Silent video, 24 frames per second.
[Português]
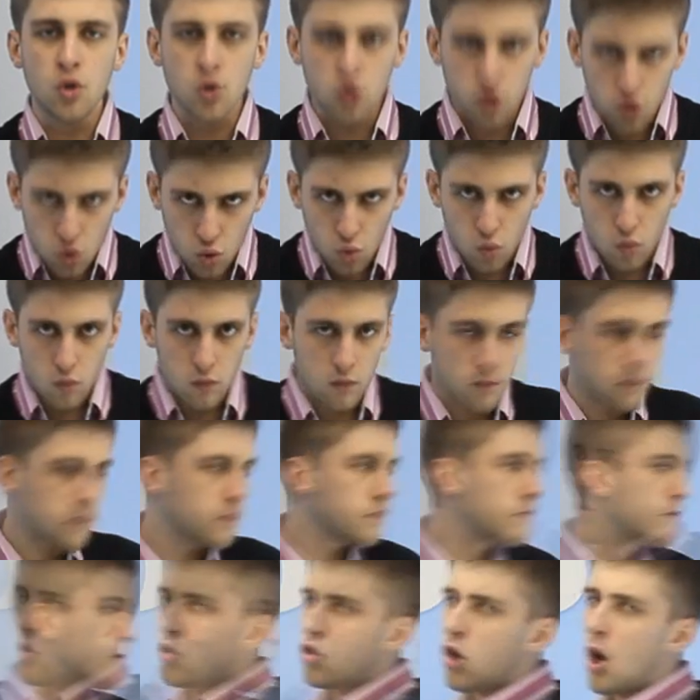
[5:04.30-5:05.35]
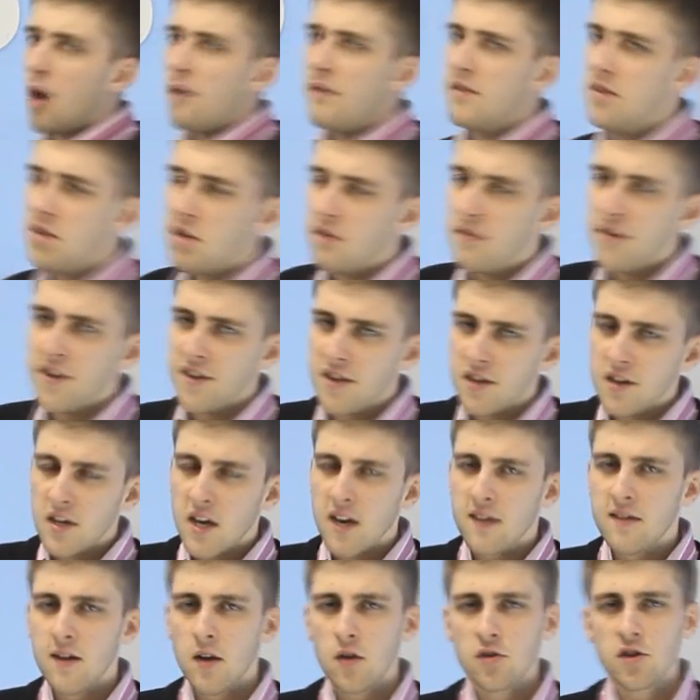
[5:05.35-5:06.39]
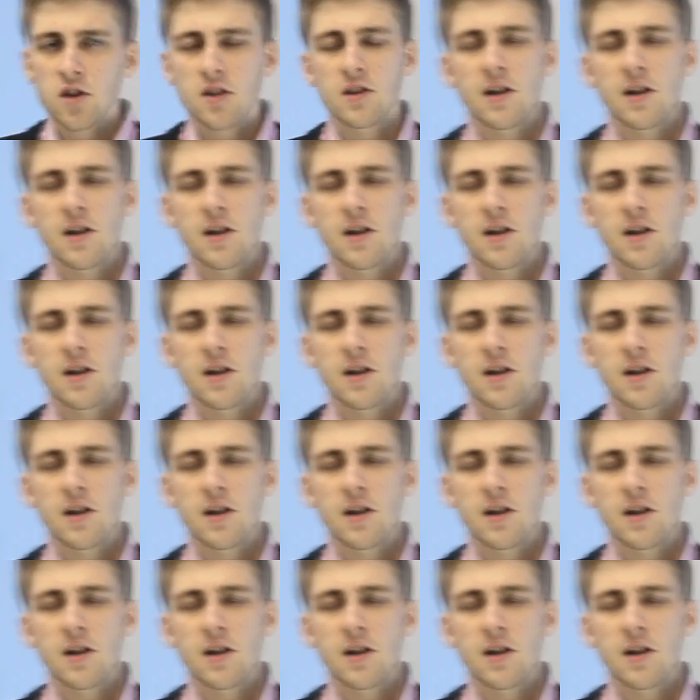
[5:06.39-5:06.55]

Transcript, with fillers: do Sul. E um jovem de 23 anos